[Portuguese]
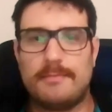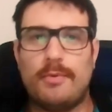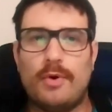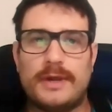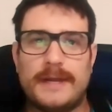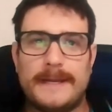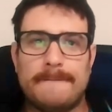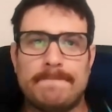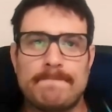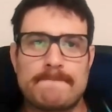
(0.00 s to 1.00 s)
Porque
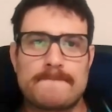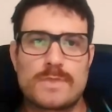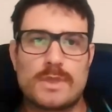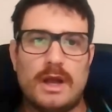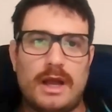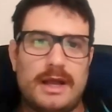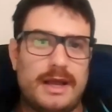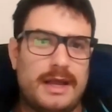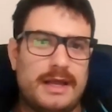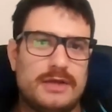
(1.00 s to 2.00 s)
é,